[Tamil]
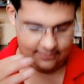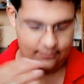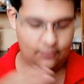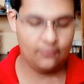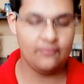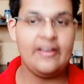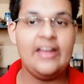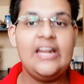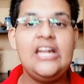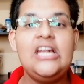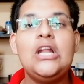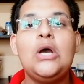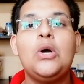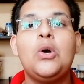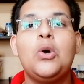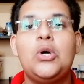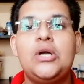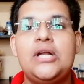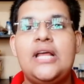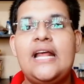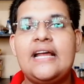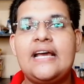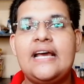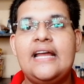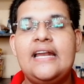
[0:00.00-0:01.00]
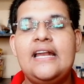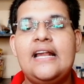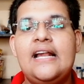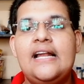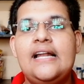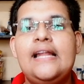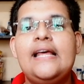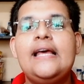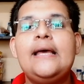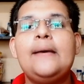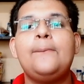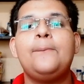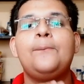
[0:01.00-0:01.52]
வெள்ளை ஓட இருக்கிறதுனால
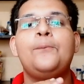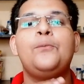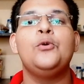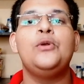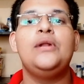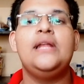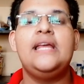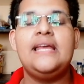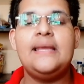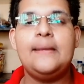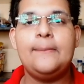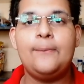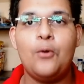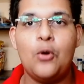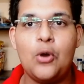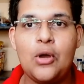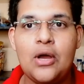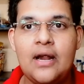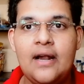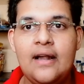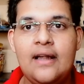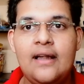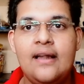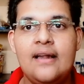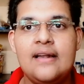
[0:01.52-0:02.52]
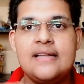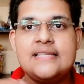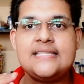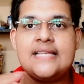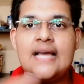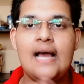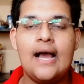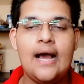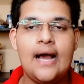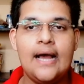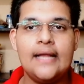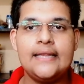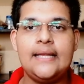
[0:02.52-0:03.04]
புளி பொங்கல்
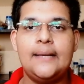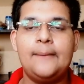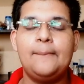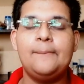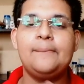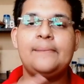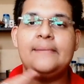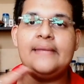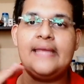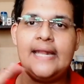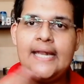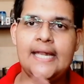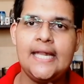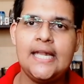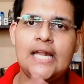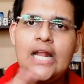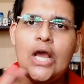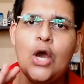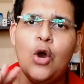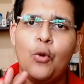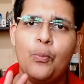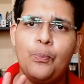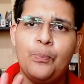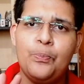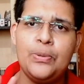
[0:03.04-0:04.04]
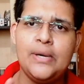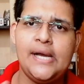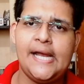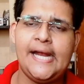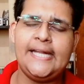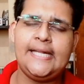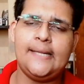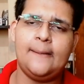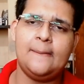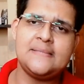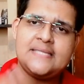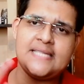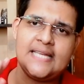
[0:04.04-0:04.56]
சாதம் எல்லா உப்பு
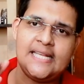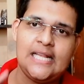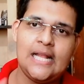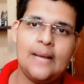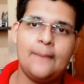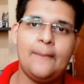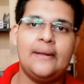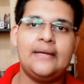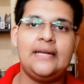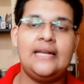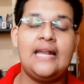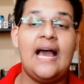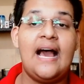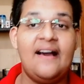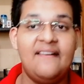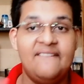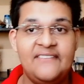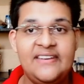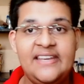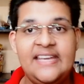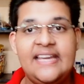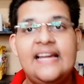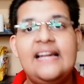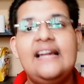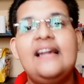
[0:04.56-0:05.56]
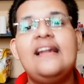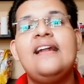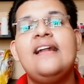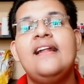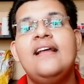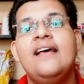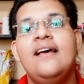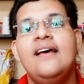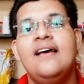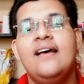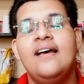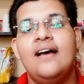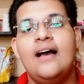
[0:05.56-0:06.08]
ஐட்டம்ஸ் எல்லாம் பண்ணலாம் அவியல்
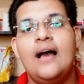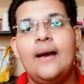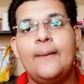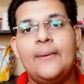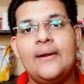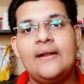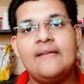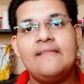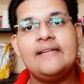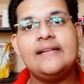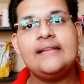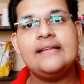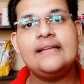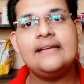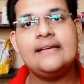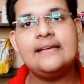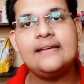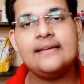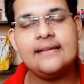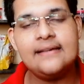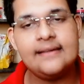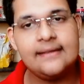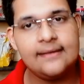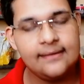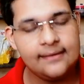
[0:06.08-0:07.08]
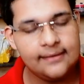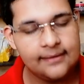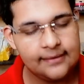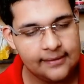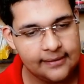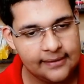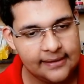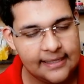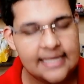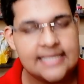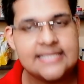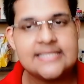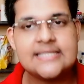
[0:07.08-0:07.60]
அப்புறம் வந்து
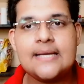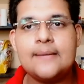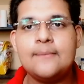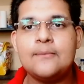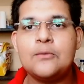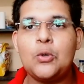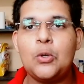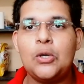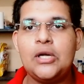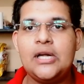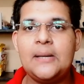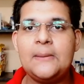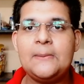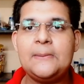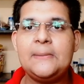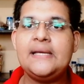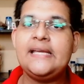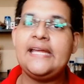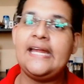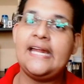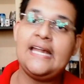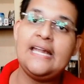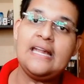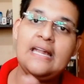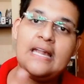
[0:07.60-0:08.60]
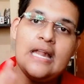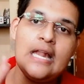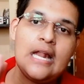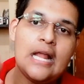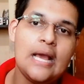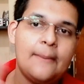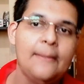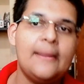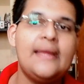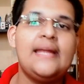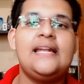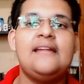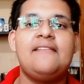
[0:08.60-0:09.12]
ரசம் குழம்பு
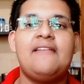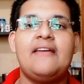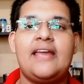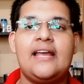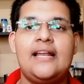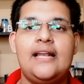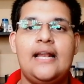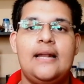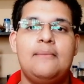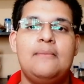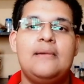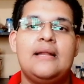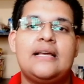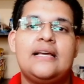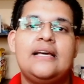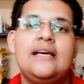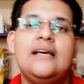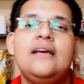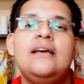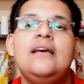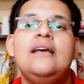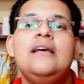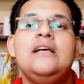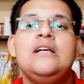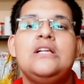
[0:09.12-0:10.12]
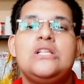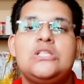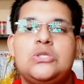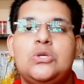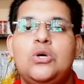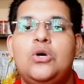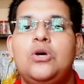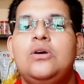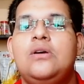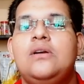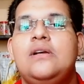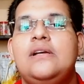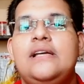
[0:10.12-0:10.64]
எல்லாமே இதில் வைக்கலாம் நம்மளுக்கு ஸோ
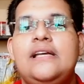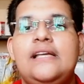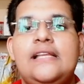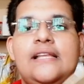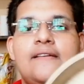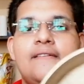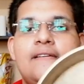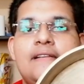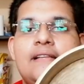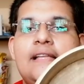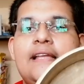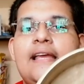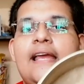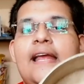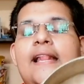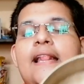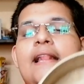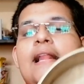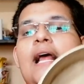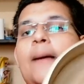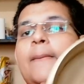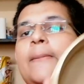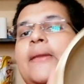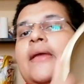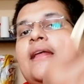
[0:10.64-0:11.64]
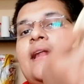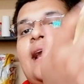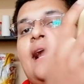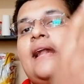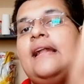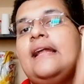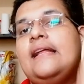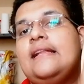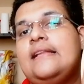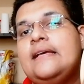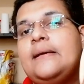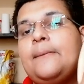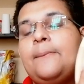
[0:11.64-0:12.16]
இது வந்து எல்லாமே
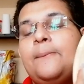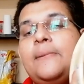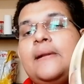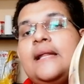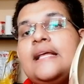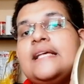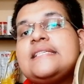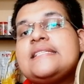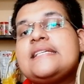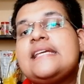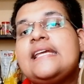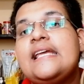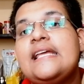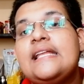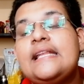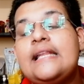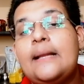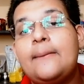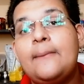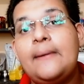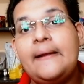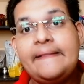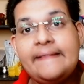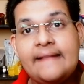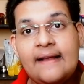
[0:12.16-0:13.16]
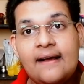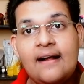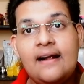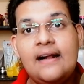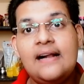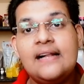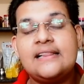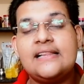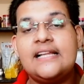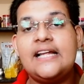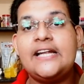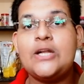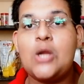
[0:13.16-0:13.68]
நல்லது ப்ளஸ் நம்ம இந்த
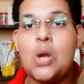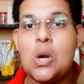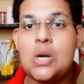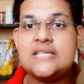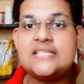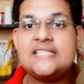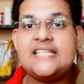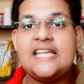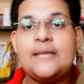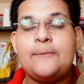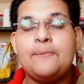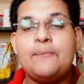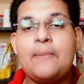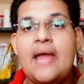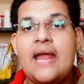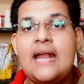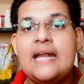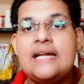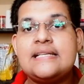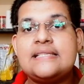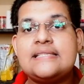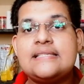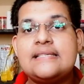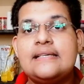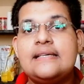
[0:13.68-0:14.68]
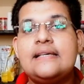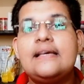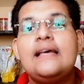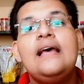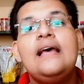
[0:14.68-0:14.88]
காலத்தில் நான்ஸ்டிக் பேண்ட்ஸு